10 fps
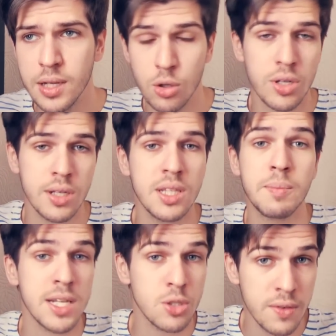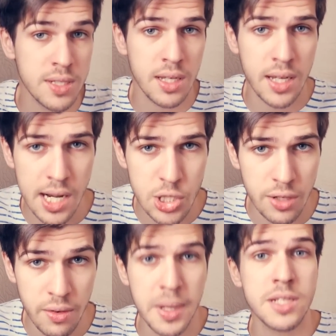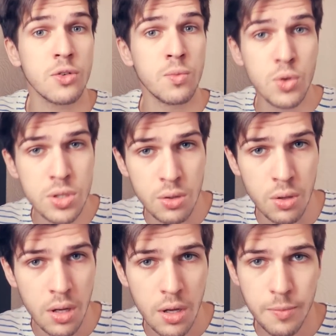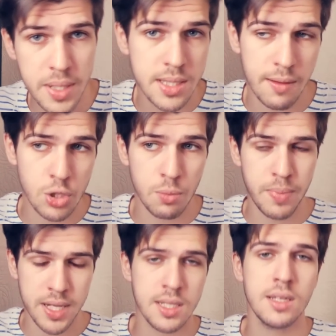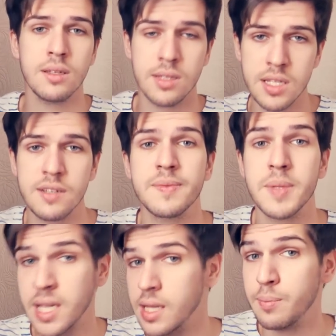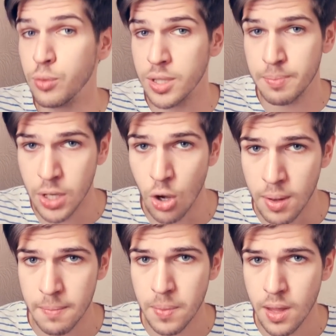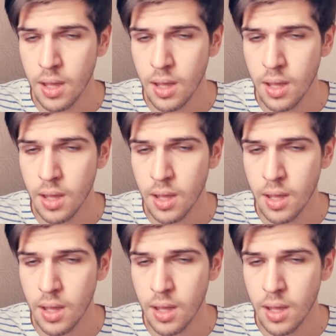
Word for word: которые недобросовестные граждане выбрасывают в мусорку, вместо того, чтобы пойти и сдать их в специальные пункты приема.